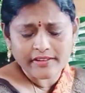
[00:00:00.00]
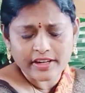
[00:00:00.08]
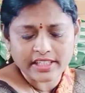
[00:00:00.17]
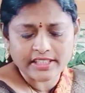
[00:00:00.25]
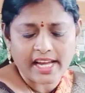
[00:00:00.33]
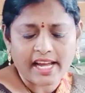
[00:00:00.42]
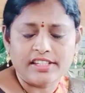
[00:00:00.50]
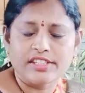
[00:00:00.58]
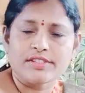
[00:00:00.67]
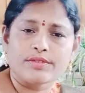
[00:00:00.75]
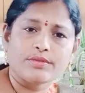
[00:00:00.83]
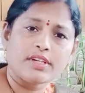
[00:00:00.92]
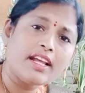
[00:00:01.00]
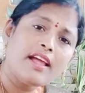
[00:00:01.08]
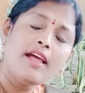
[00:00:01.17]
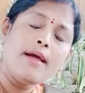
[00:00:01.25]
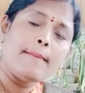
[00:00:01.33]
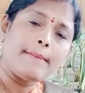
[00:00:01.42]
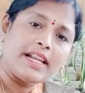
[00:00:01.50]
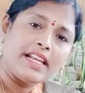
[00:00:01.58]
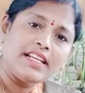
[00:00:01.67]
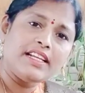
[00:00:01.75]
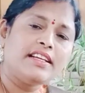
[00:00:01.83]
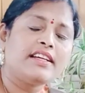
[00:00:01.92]
వాటిని తయారు చేసుకుంటే
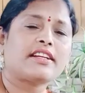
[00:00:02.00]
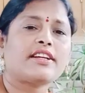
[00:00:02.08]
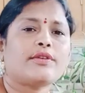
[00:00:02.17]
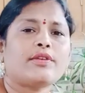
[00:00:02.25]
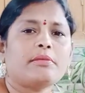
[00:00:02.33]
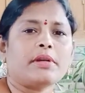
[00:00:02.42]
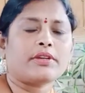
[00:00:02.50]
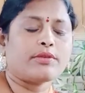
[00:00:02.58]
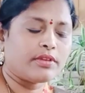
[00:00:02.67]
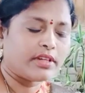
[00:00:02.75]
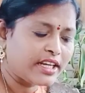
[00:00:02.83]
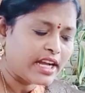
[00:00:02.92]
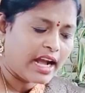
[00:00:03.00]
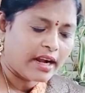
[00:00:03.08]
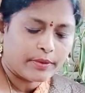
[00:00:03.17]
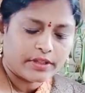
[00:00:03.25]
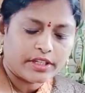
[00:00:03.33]
మళ్ళీ ఇయర్కి కూడా మనకు ఉంటాయి కాకపోతే